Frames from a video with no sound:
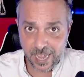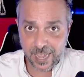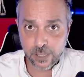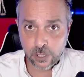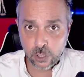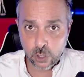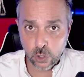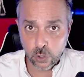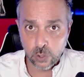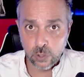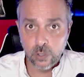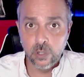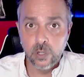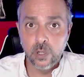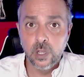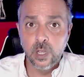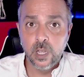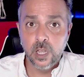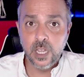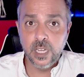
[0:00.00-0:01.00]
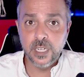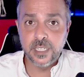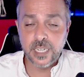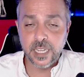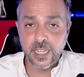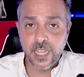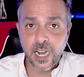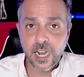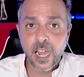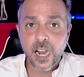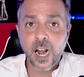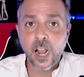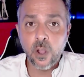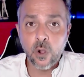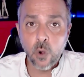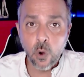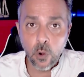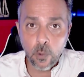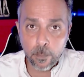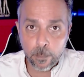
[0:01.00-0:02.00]
hecho y señalar al
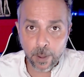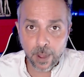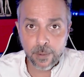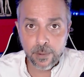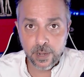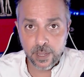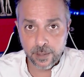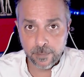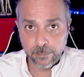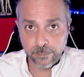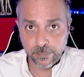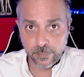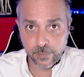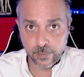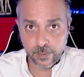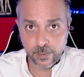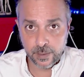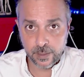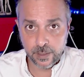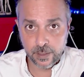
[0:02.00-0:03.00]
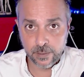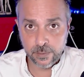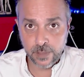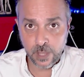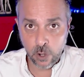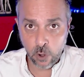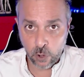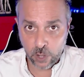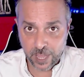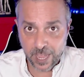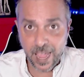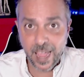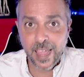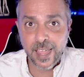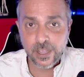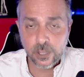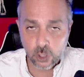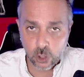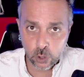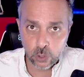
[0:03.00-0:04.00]
culpable de lo que ha
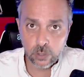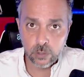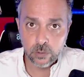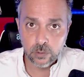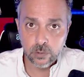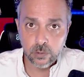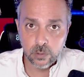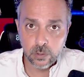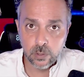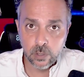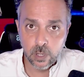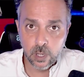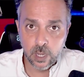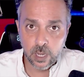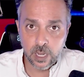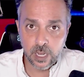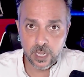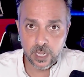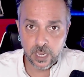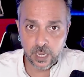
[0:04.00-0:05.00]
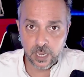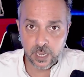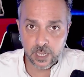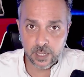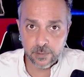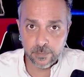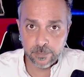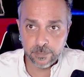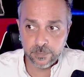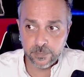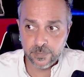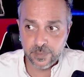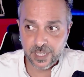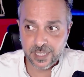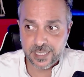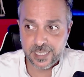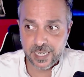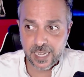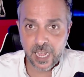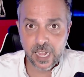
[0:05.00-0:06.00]
hecho y
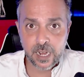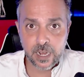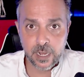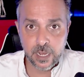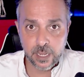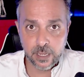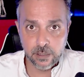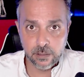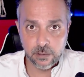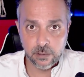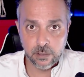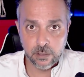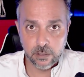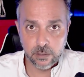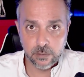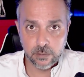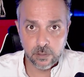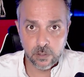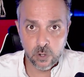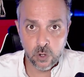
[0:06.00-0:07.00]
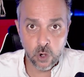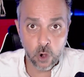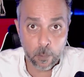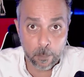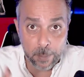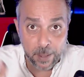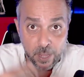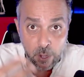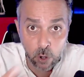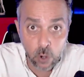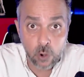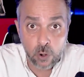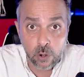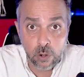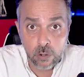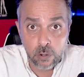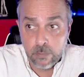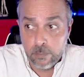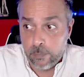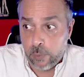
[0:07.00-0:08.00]
desearle lo
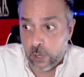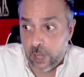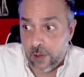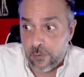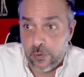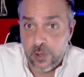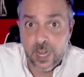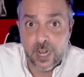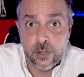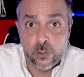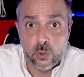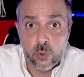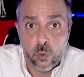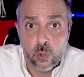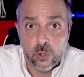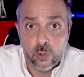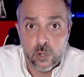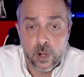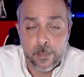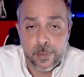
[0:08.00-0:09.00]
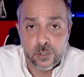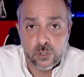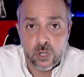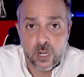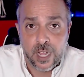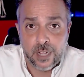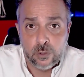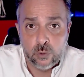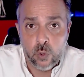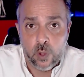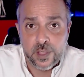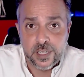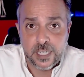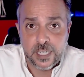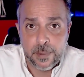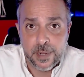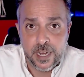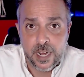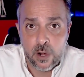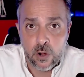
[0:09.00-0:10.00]
peor, porque al final tú cuando una persona actúa de
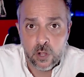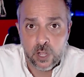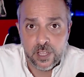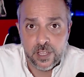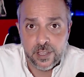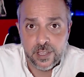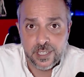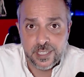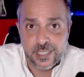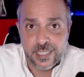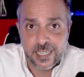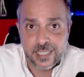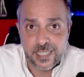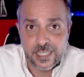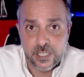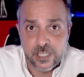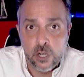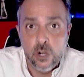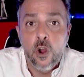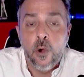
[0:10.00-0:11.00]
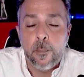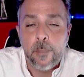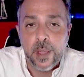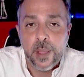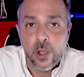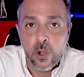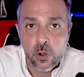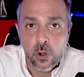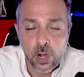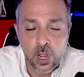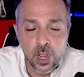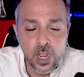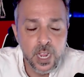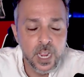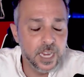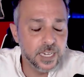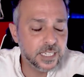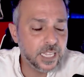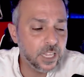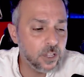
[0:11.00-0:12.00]
esa manera lo que deseas es lo peor,
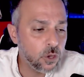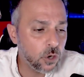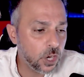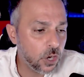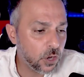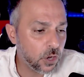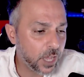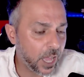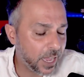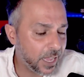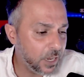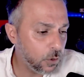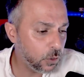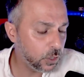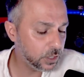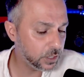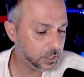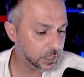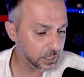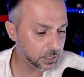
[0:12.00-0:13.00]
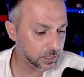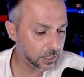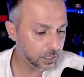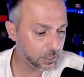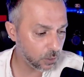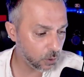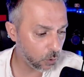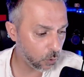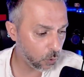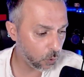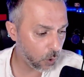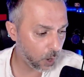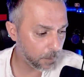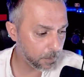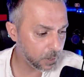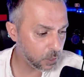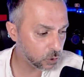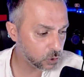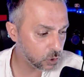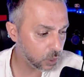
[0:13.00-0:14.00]
es que yo creo que aquí no entienden, o, al
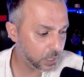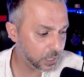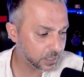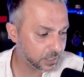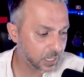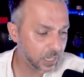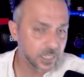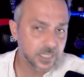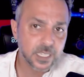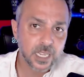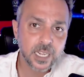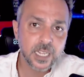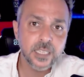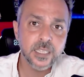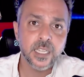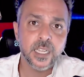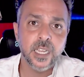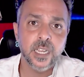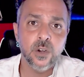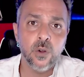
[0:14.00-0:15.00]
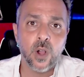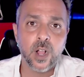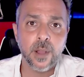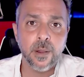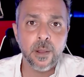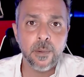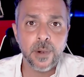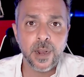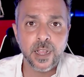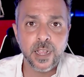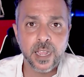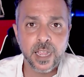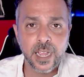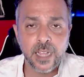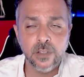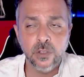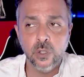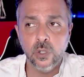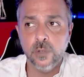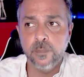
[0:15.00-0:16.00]
menos esta, esta, gente que lo acaba
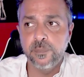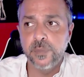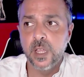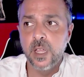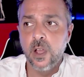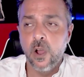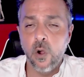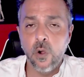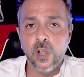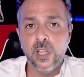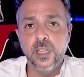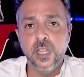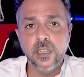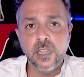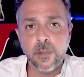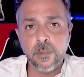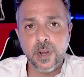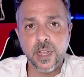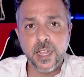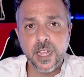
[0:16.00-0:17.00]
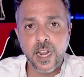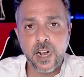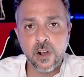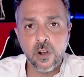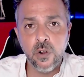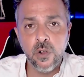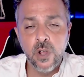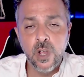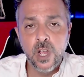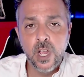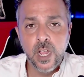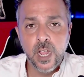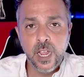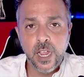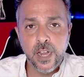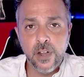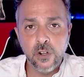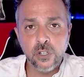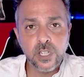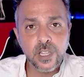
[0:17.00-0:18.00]
blanqueando o que intenta blanquearlo,
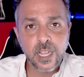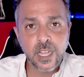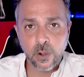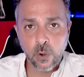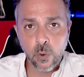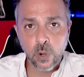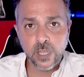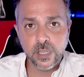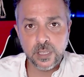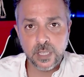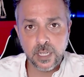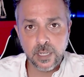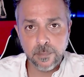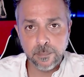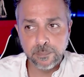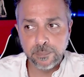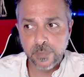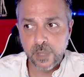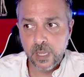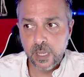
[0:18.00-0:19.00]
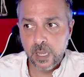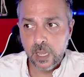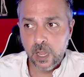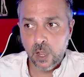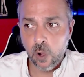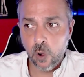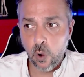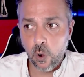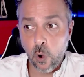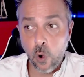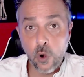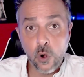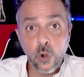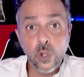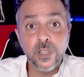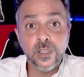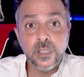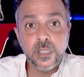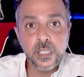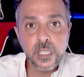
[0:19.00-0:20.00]
eh, no se dan cuenta o, no
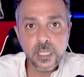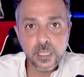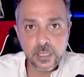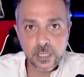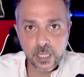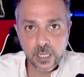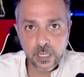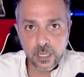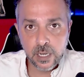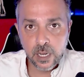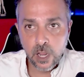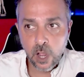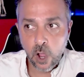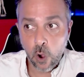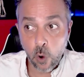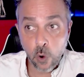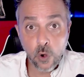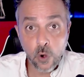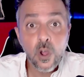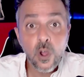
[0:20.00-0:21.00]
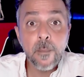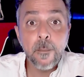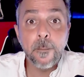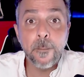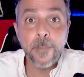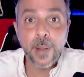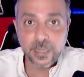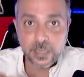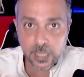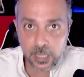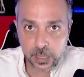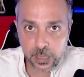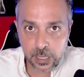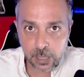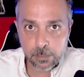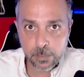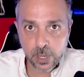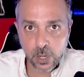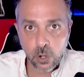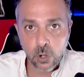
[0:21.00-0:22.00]
entienden o no
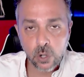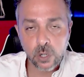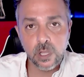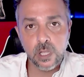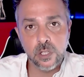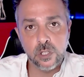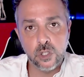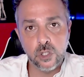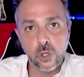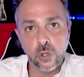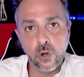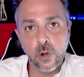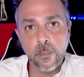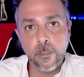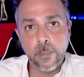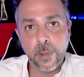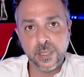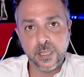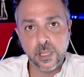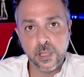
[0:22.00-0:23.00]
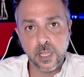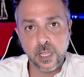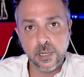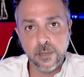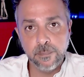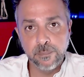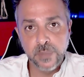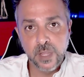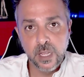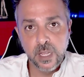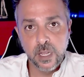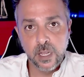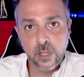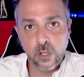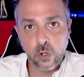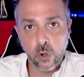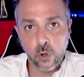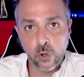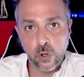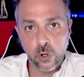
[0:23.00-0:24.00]
empatizan, mejor dicho, no empatizan
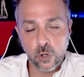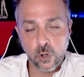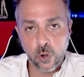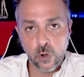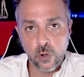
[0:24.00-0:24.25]
con,